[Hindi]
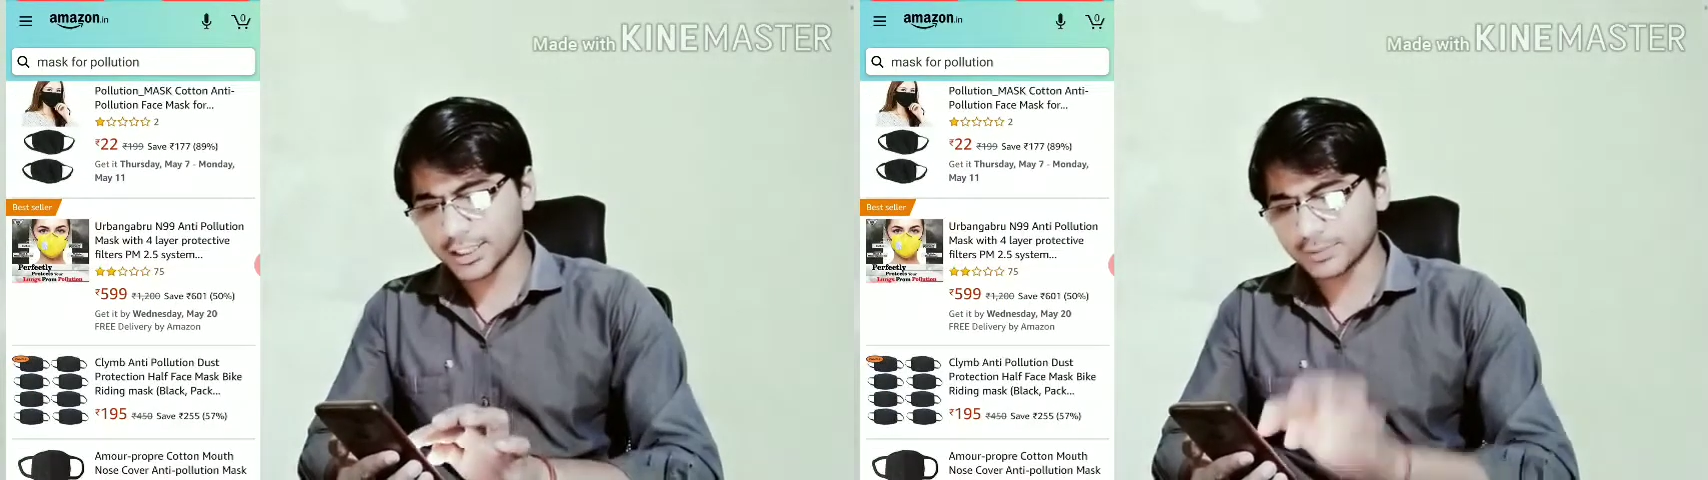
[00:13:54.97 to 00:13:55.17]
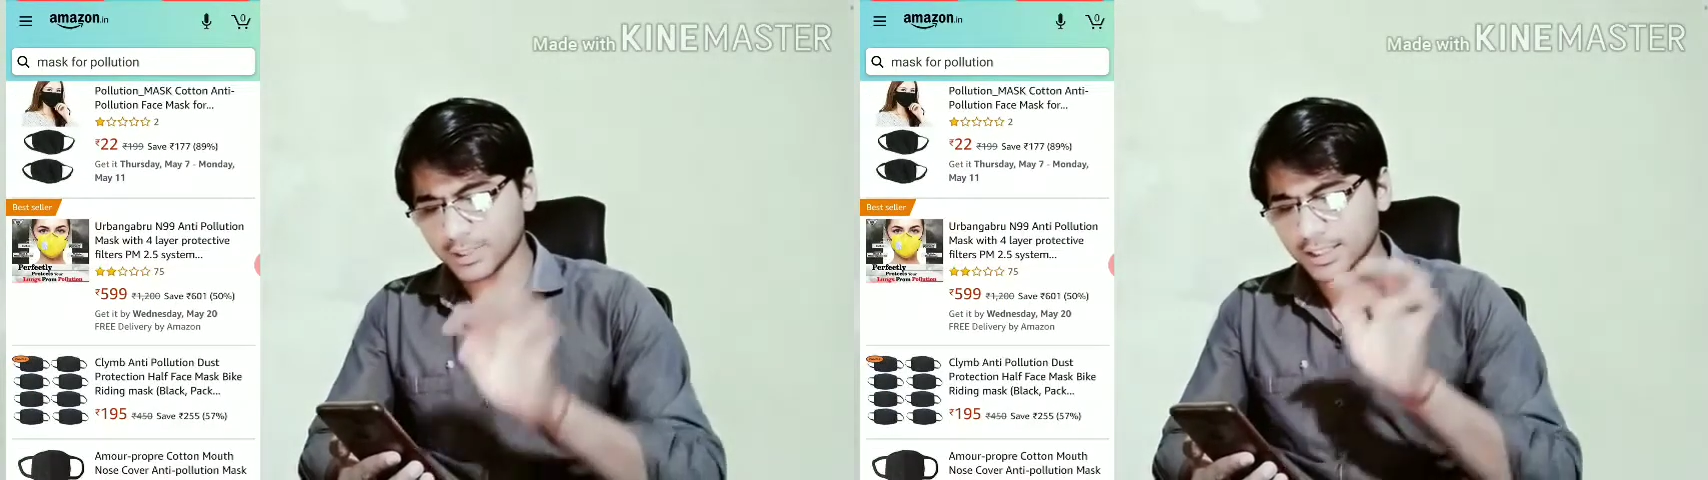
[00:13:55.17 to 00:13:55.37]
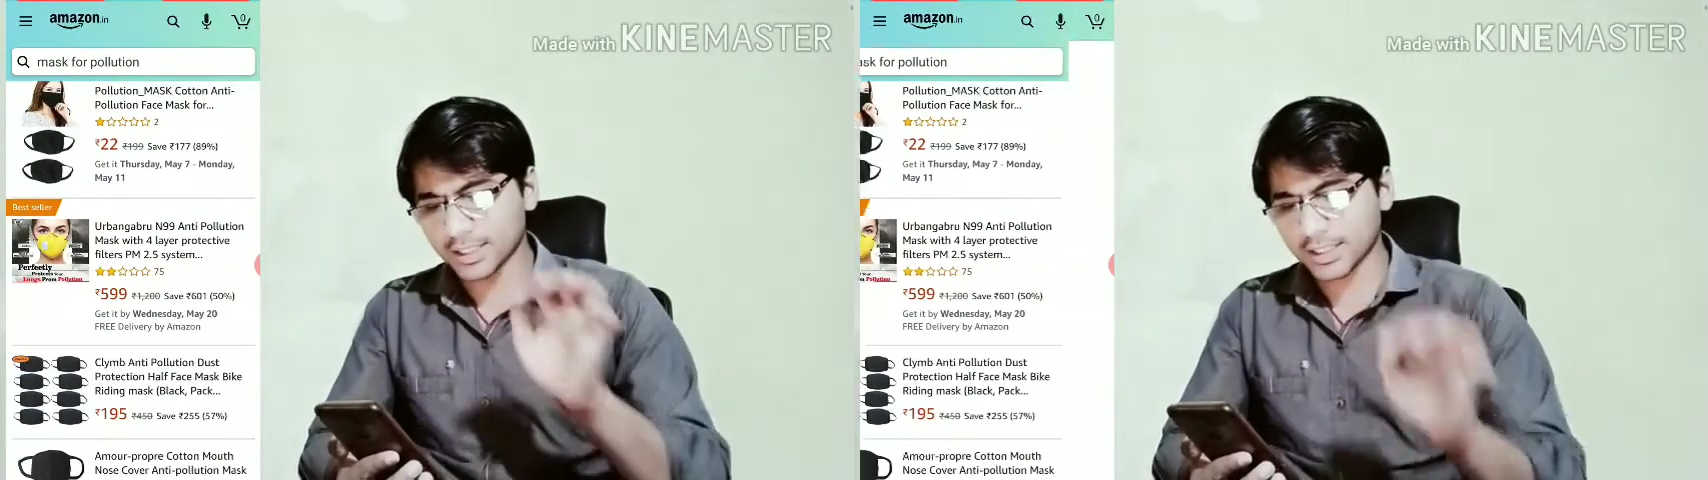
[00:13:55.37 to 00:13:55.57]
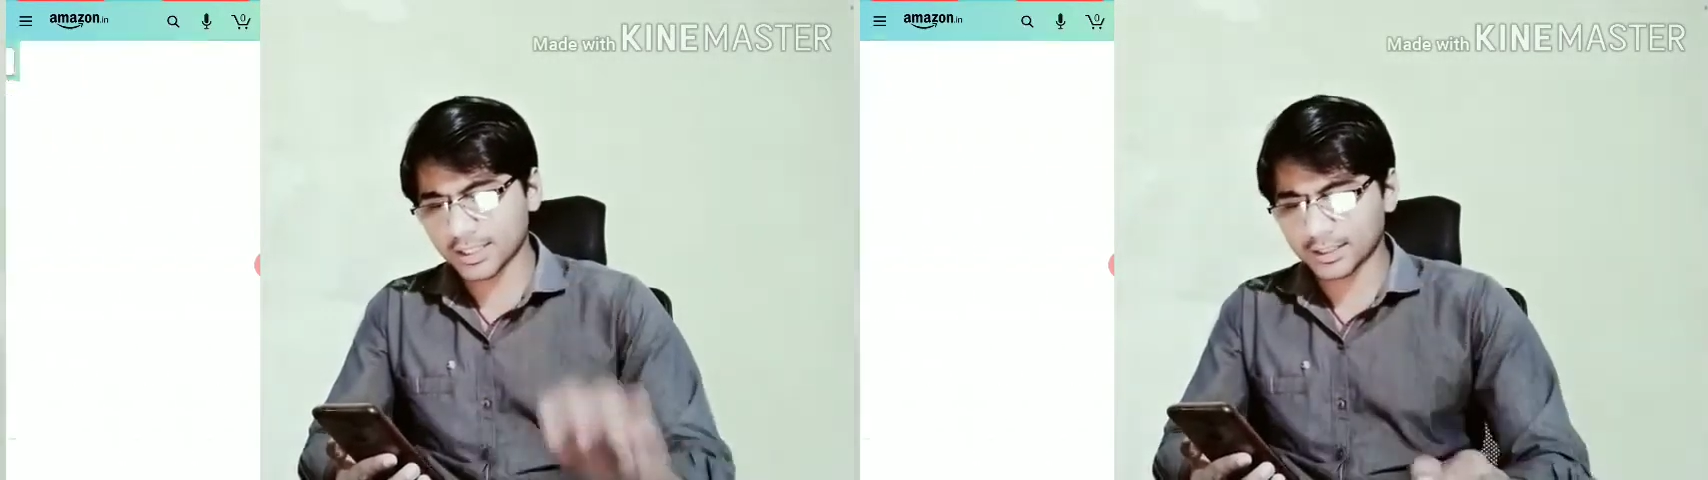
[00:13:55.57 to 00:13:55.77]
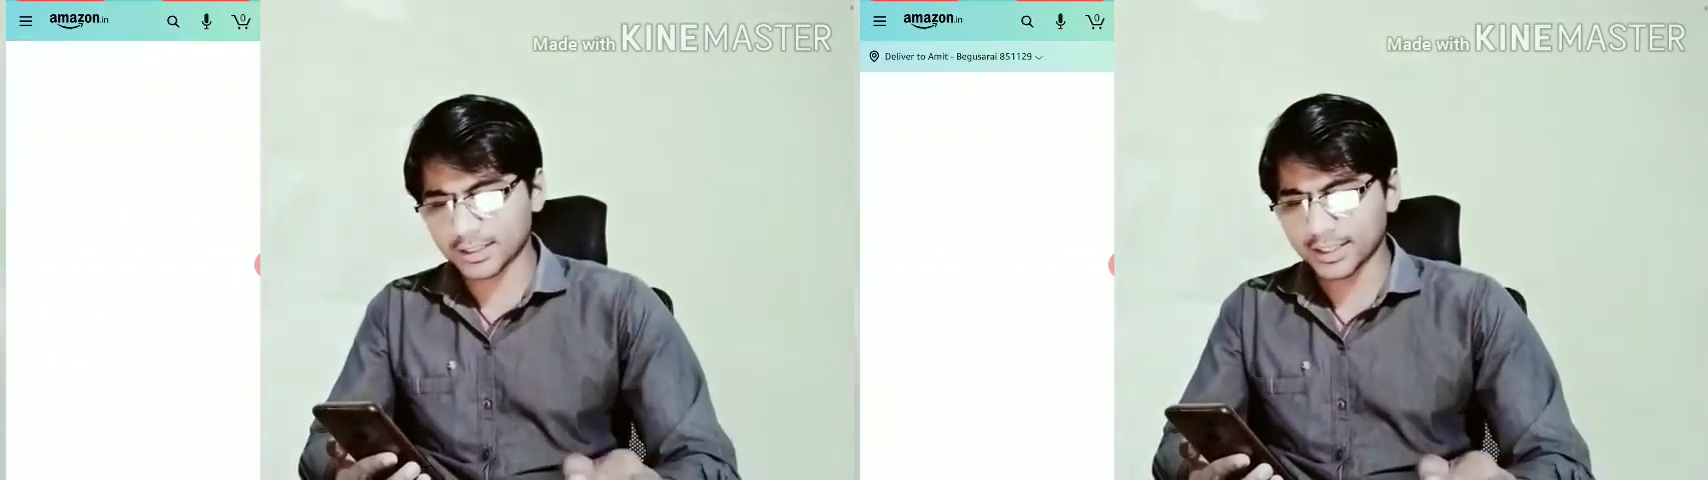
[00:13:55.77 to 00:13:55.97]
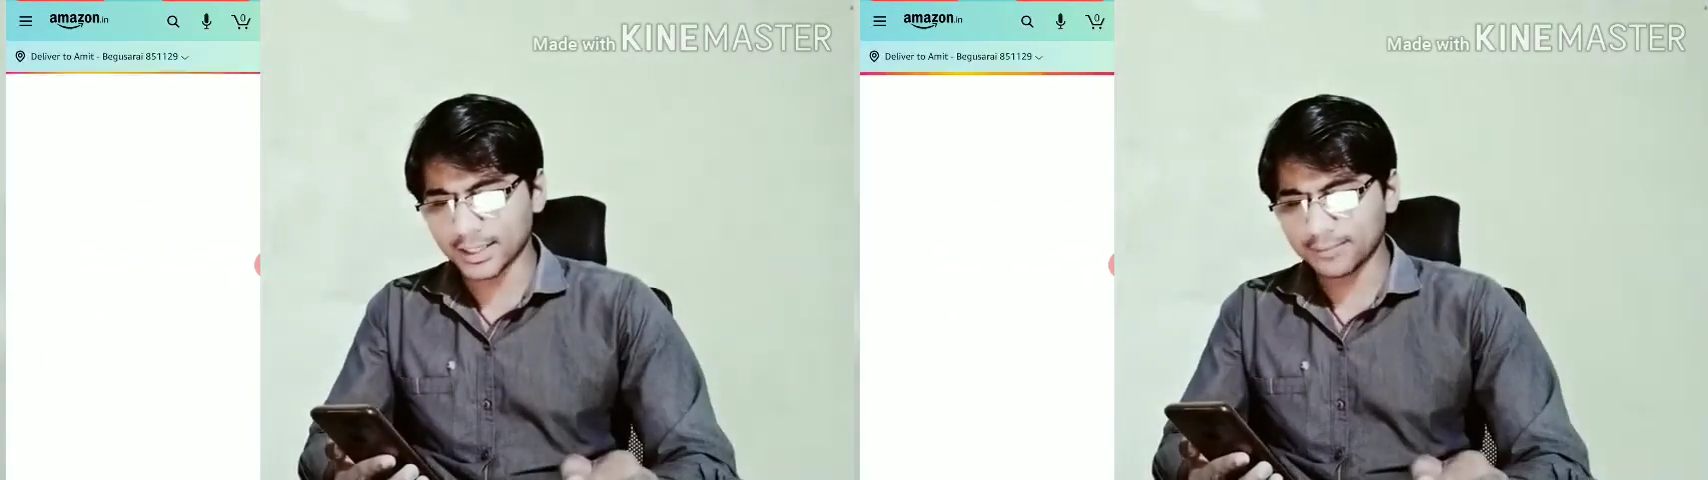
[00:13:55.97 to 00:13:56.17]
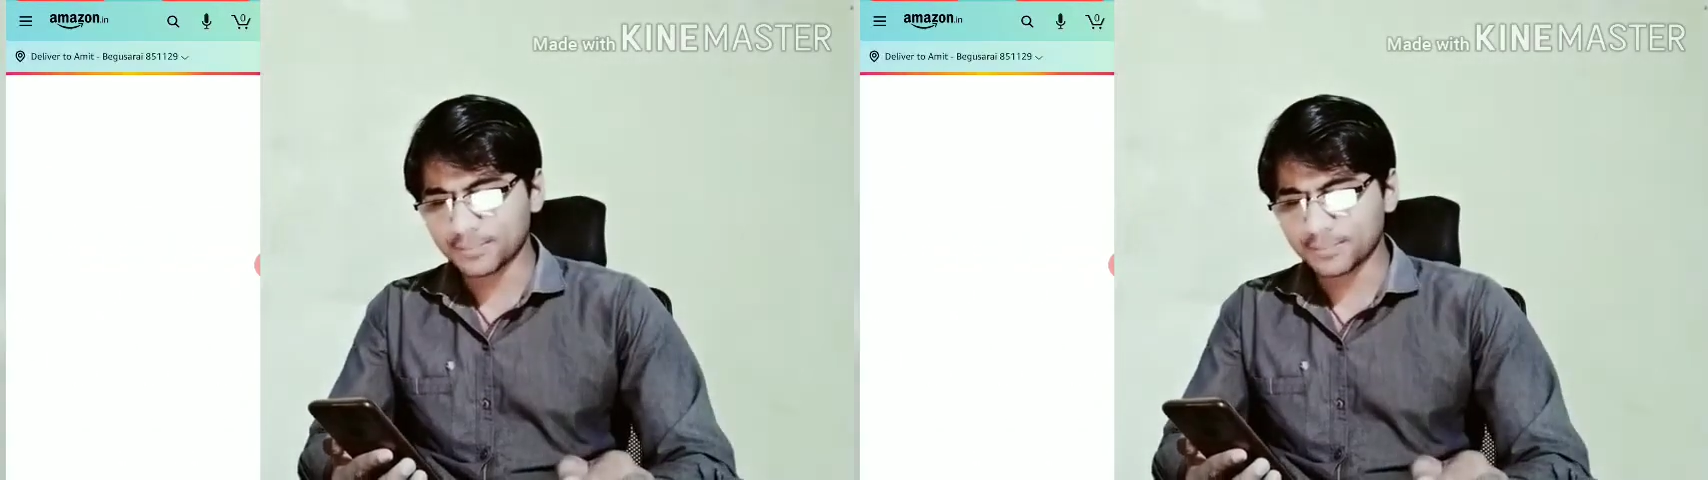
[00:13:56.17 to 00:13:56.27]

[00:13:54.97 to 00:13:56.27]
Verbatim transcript: इस पर क्लिक करते हैं